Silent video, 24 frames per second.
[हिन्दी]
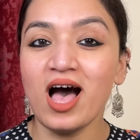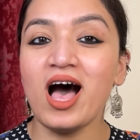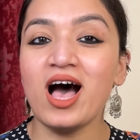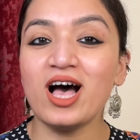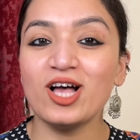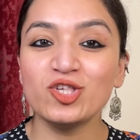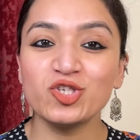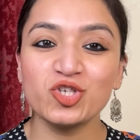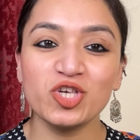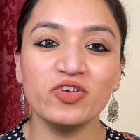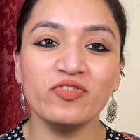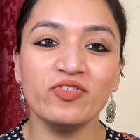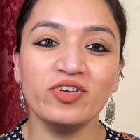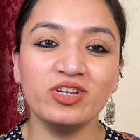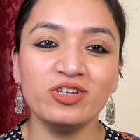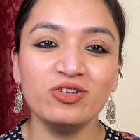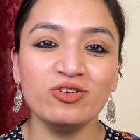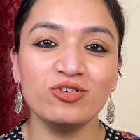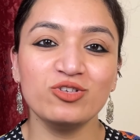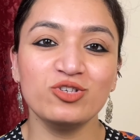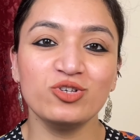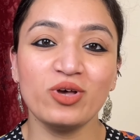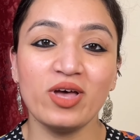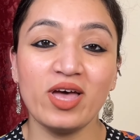आज की
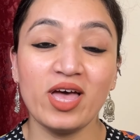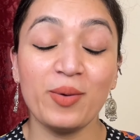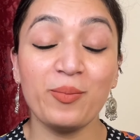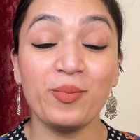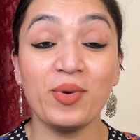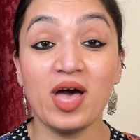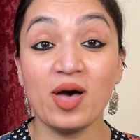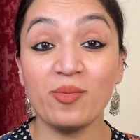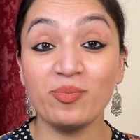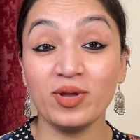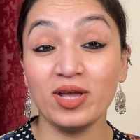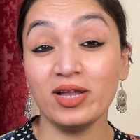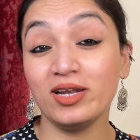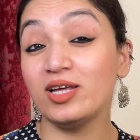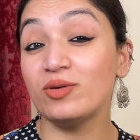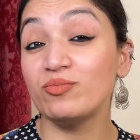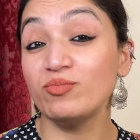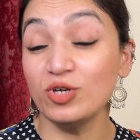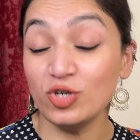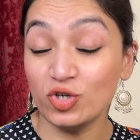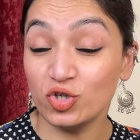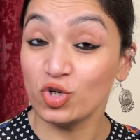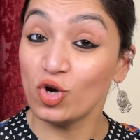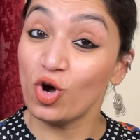वीडियो जो है मैं आपके लिए
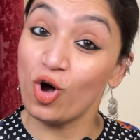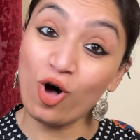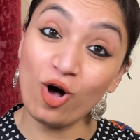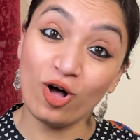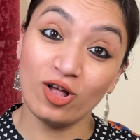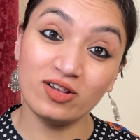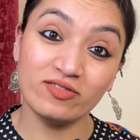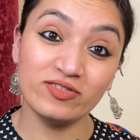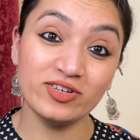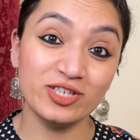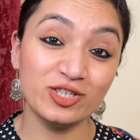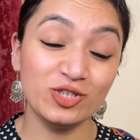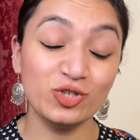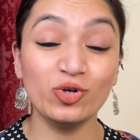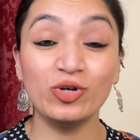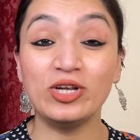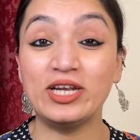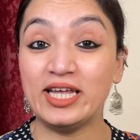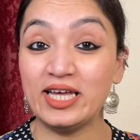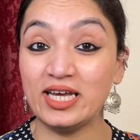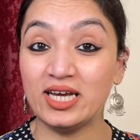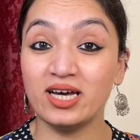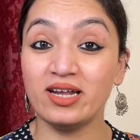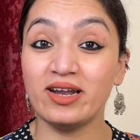मीशो हॉल वीडियो
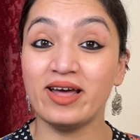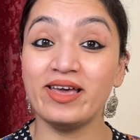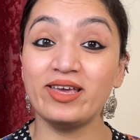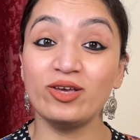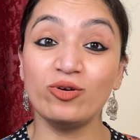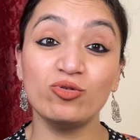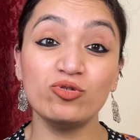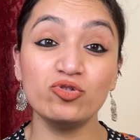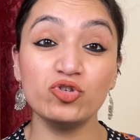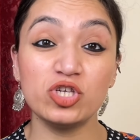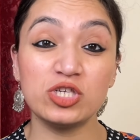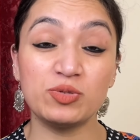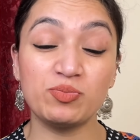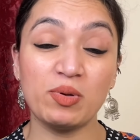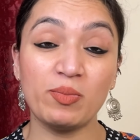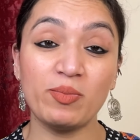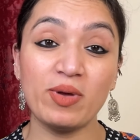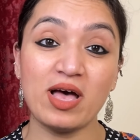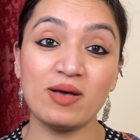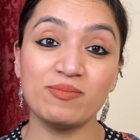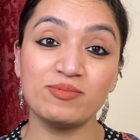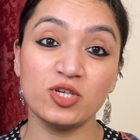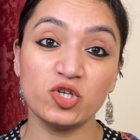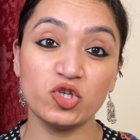लेकर आई हूँ जिसमें मैं
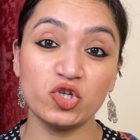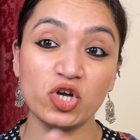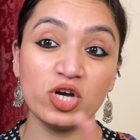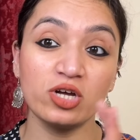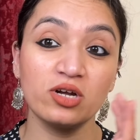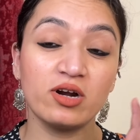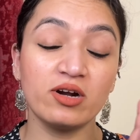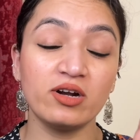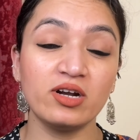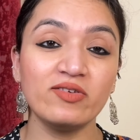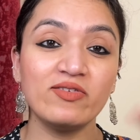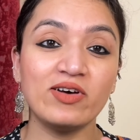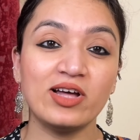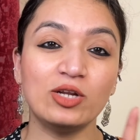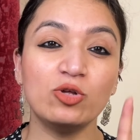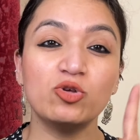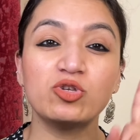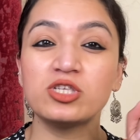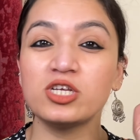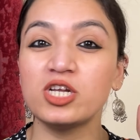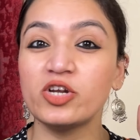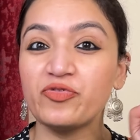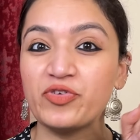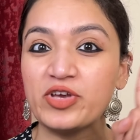आपसे शेयर करने वाली हूँ
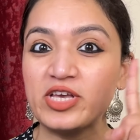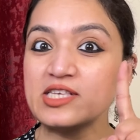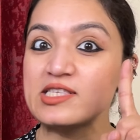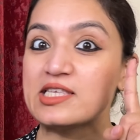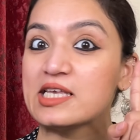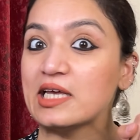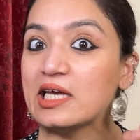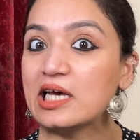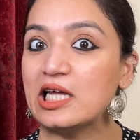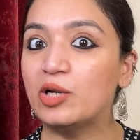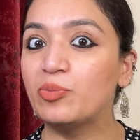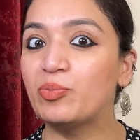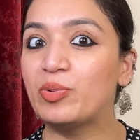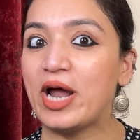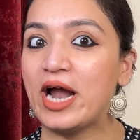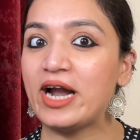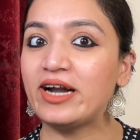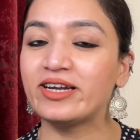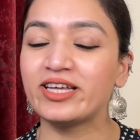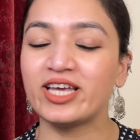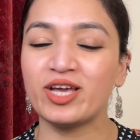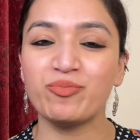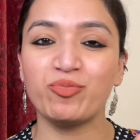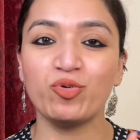सिर्फ एक सिंगल
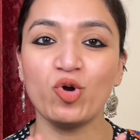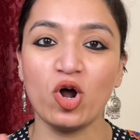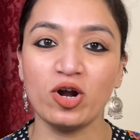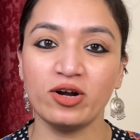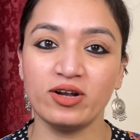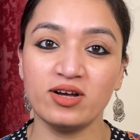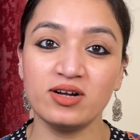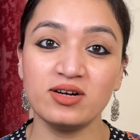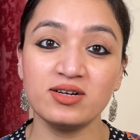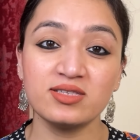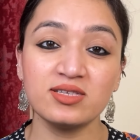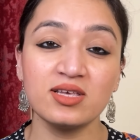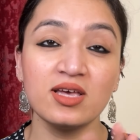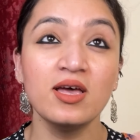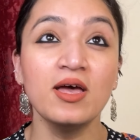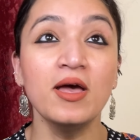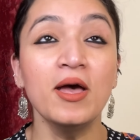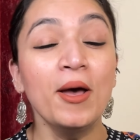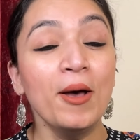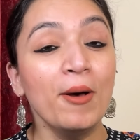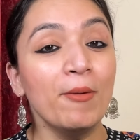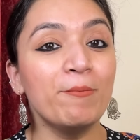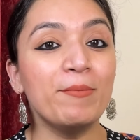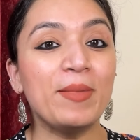ब्रांड के प्रोडक्ट्स
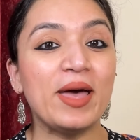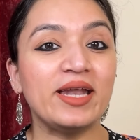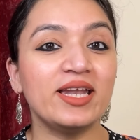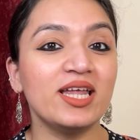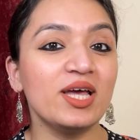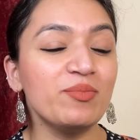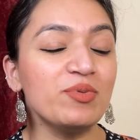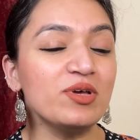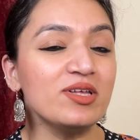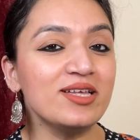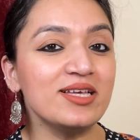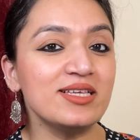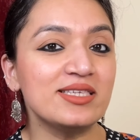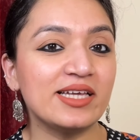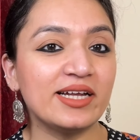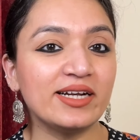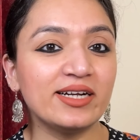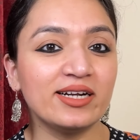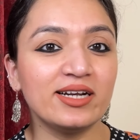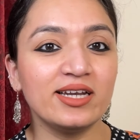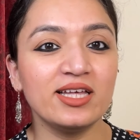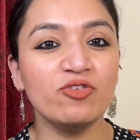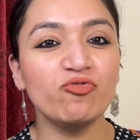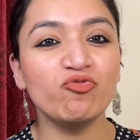मैंने अभी
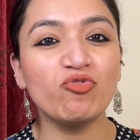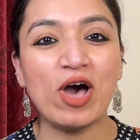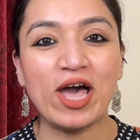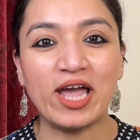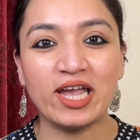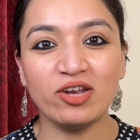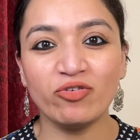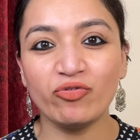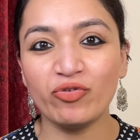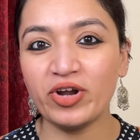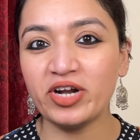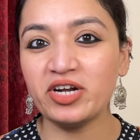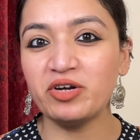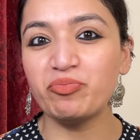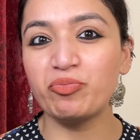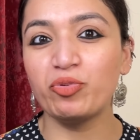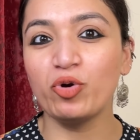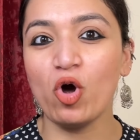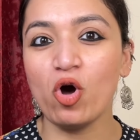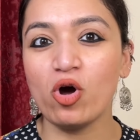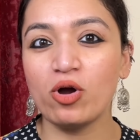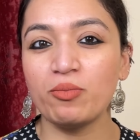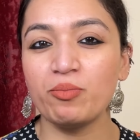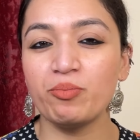रिसेंटली वाइन रेड
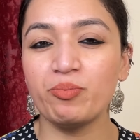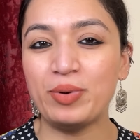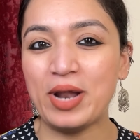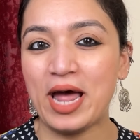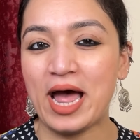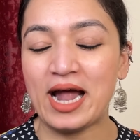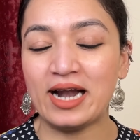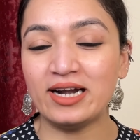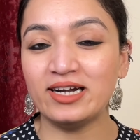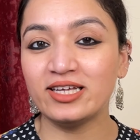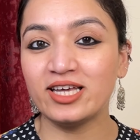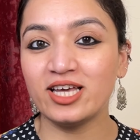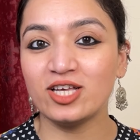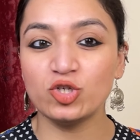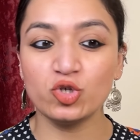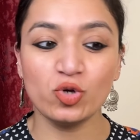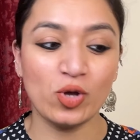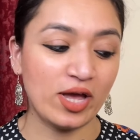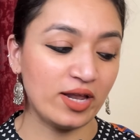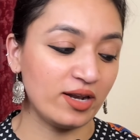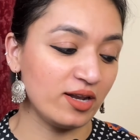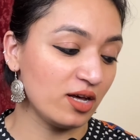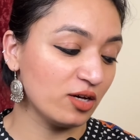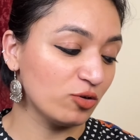ब्रांड के जो
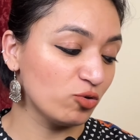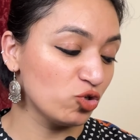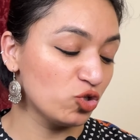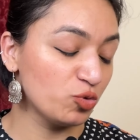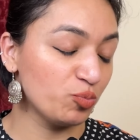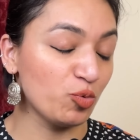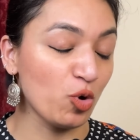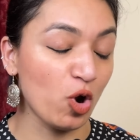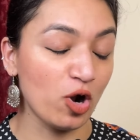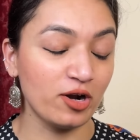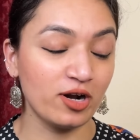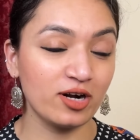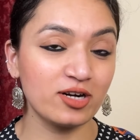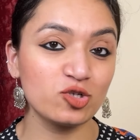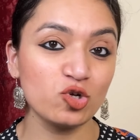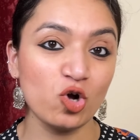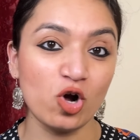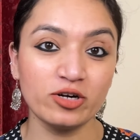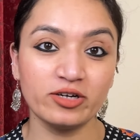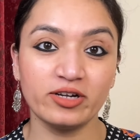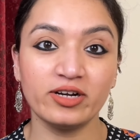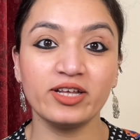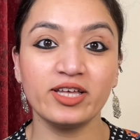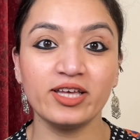है ना कुछ प्रोडक्ट्स
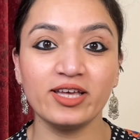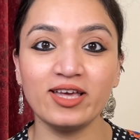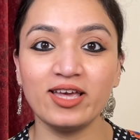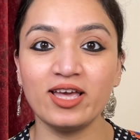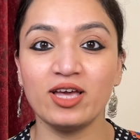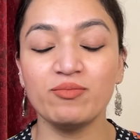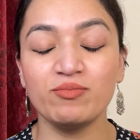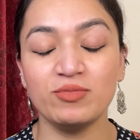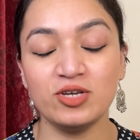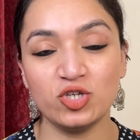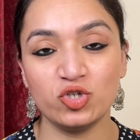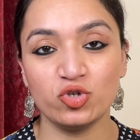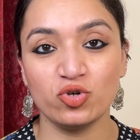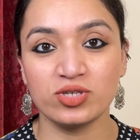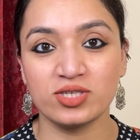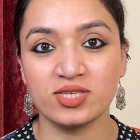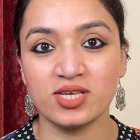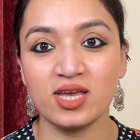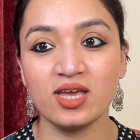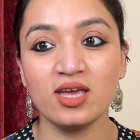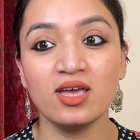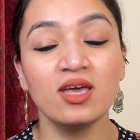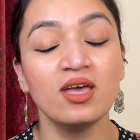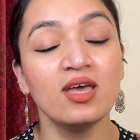ऑर्डर किए हैं मीशो
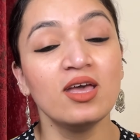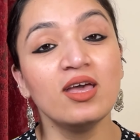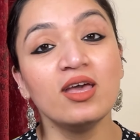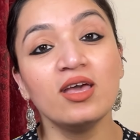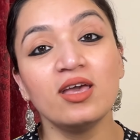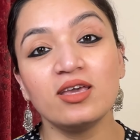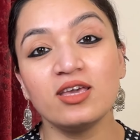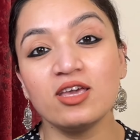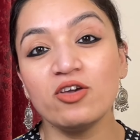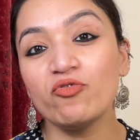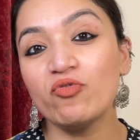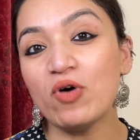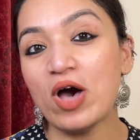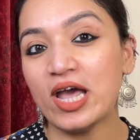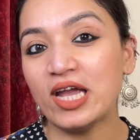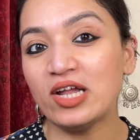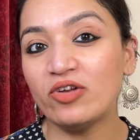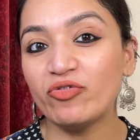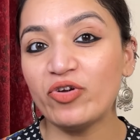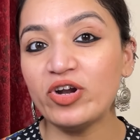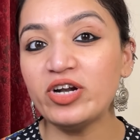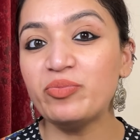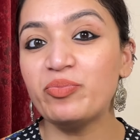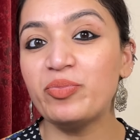से ये
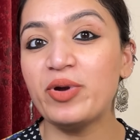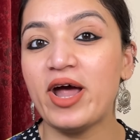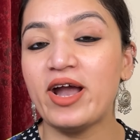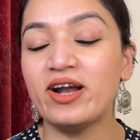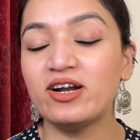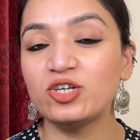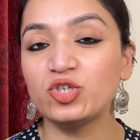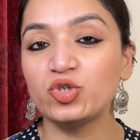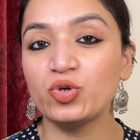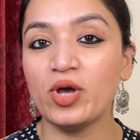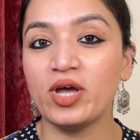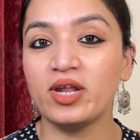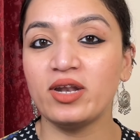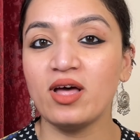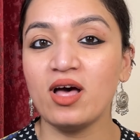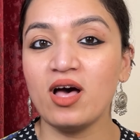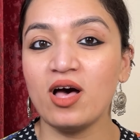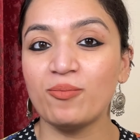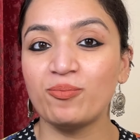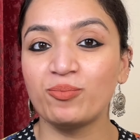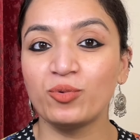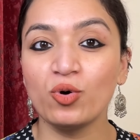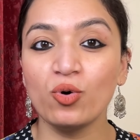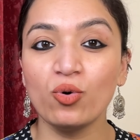वाइन रेड ब्रांड जो है ना
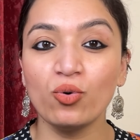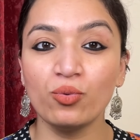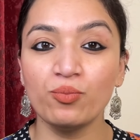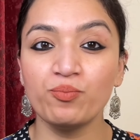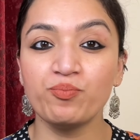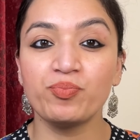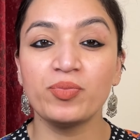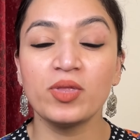आपको